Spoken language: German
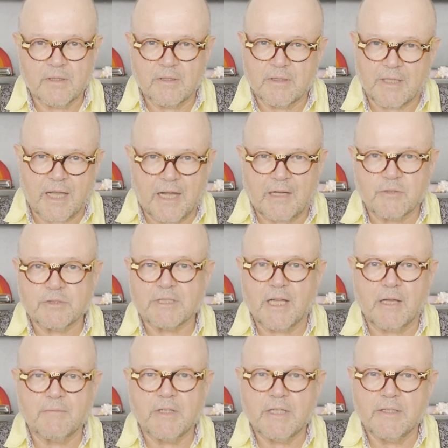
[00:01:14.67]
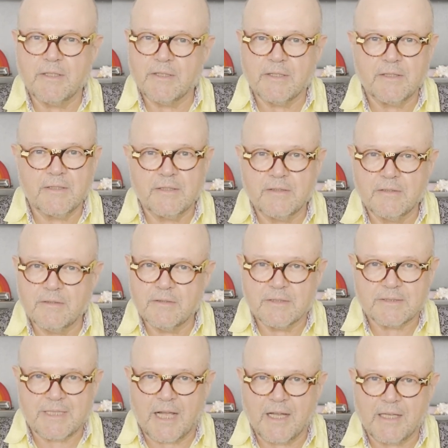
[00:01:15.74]
grausame
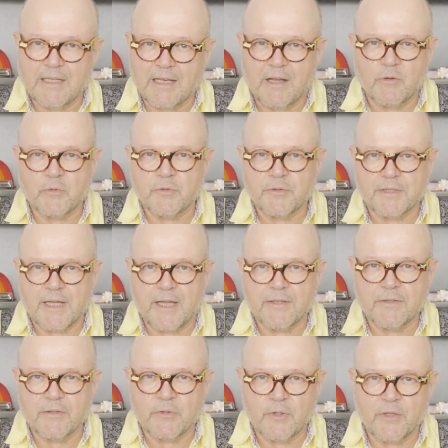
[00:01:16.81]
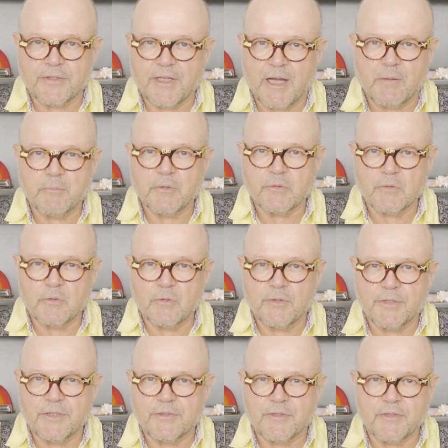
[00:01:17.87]
Sachen laufen da, dort ab
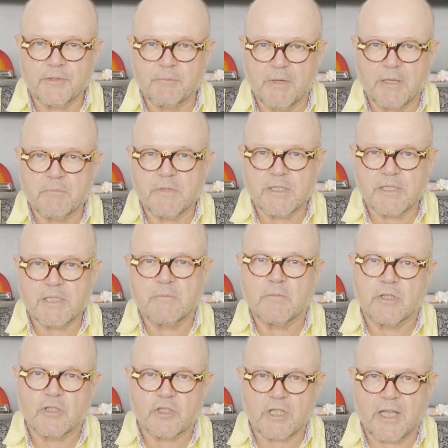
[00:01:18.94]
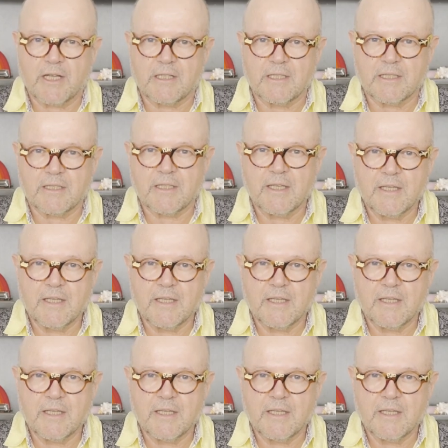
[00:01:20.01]
und es ist manchmal ziemlich schrecklich,